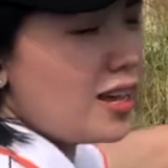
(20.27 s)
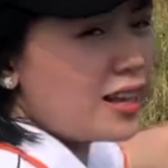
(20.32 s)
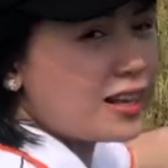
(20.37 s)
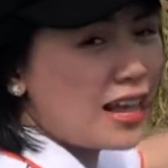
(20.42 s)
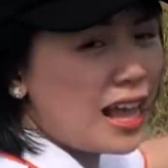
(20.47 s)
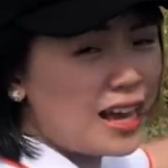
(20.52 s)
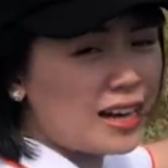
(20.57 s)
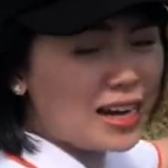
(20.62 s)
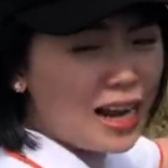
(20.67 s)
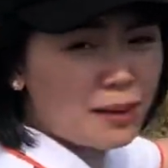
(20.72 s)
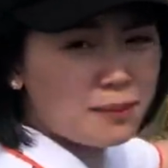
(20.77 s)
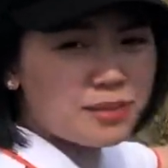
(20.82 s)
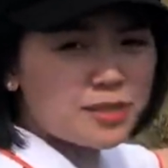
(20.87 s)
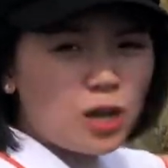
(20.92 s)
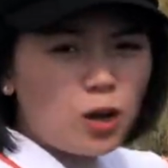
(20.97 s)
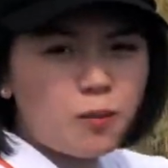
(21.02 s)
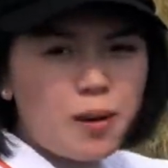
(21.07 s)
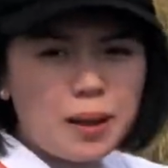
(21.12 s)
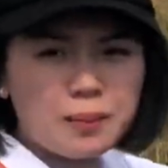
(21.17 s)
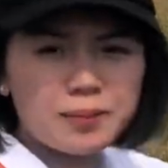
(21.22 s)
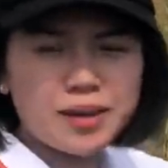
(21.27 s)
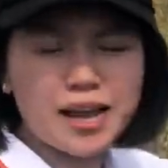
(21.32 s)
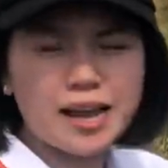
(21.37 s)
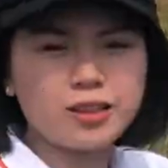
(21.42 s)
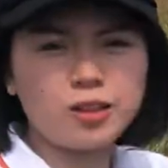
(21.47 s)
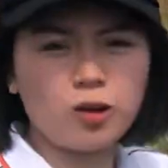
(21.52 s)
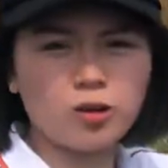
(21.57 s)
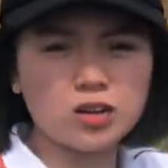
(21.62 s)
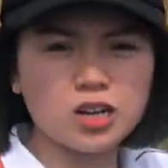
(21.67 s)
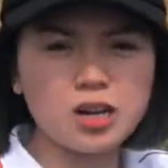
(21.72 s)
ngang năm sâu 30,
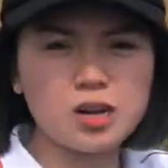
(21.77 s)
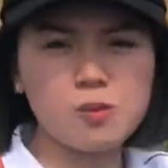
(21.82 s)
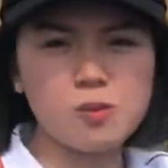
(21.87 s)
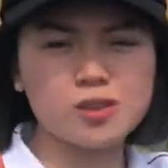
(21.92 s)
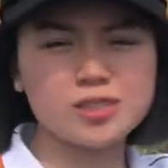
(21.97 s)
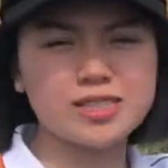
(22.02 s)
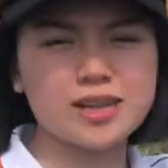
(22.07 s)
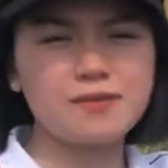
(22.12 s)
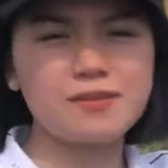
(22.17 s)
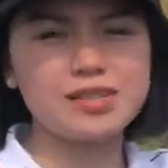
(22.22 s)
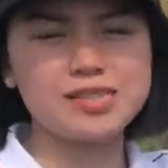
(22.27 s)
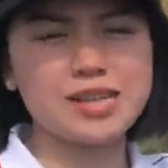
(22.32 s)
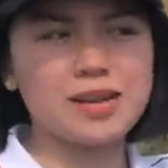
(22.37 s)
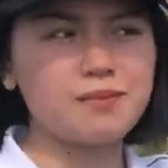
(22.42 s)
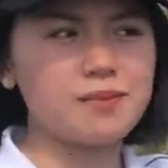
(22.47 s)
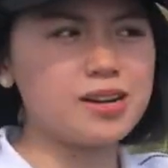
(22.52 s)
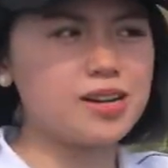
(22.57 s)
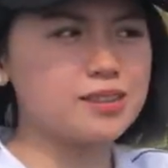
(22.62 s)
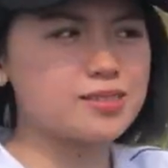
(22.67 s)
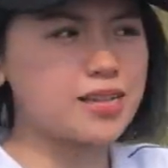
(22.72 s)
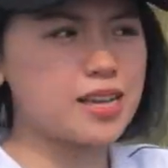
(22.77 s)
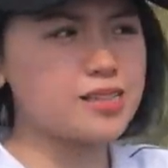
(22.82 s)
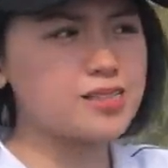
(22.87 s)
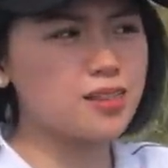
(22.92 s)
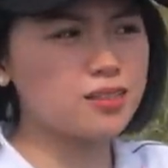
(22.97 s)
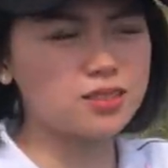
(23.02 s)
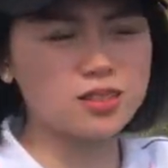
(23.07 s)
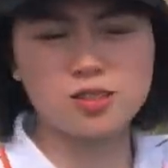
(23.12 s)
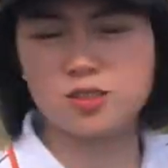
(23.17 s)
thổ cư 100% và được xây dựng tự